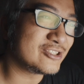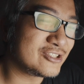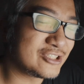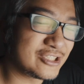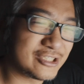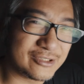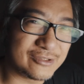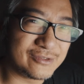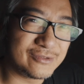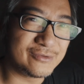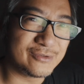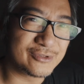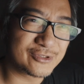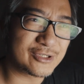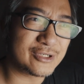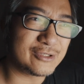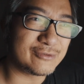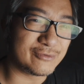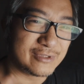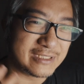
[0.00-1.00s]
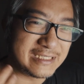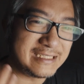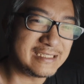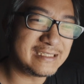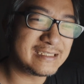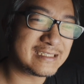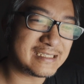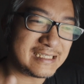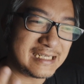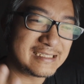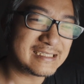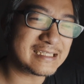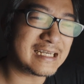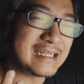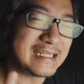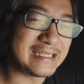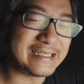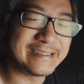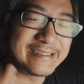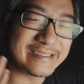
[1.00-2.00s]
YouTube，所以我一前三
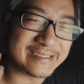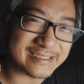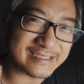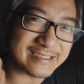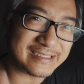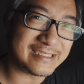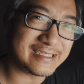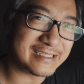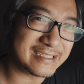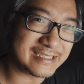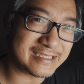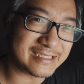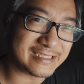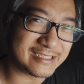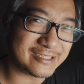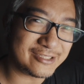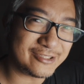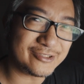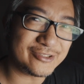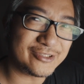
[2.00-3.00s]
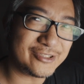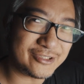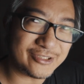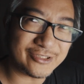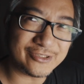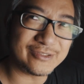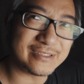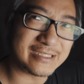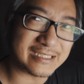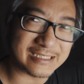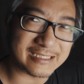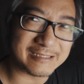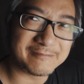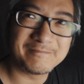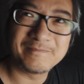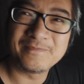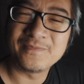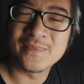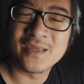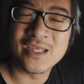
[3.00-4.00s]
年一直是一个 YouTube 的
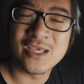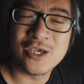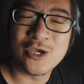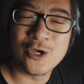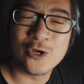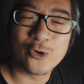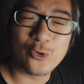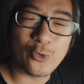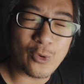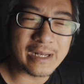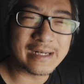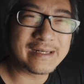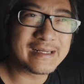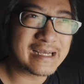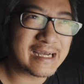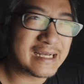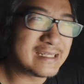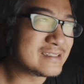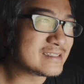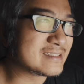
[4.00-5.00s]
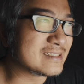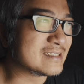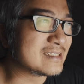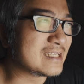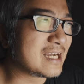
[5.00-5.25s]
观看者。